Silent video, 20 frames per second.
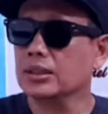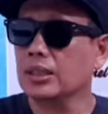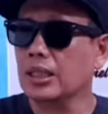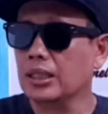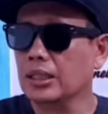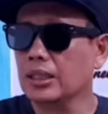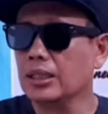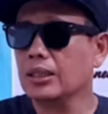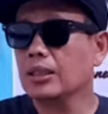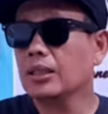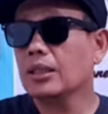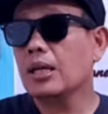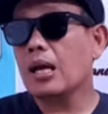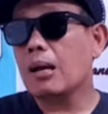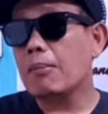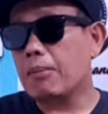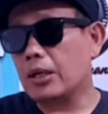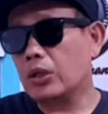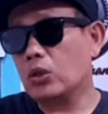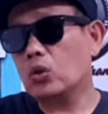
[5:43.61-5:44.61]
dari
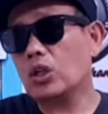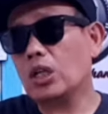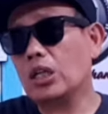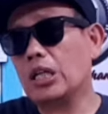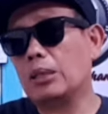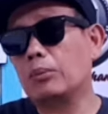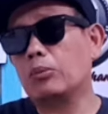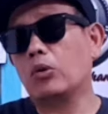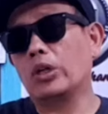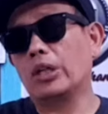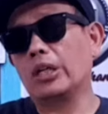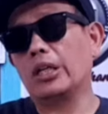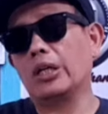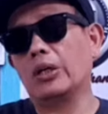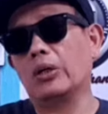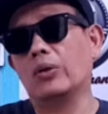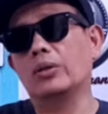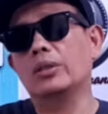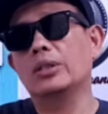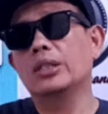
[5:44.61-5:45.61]
Madura dan
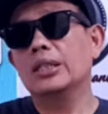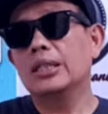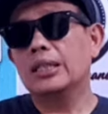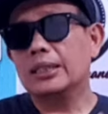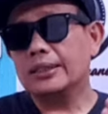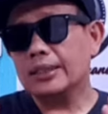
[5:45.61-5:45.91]
Borneo.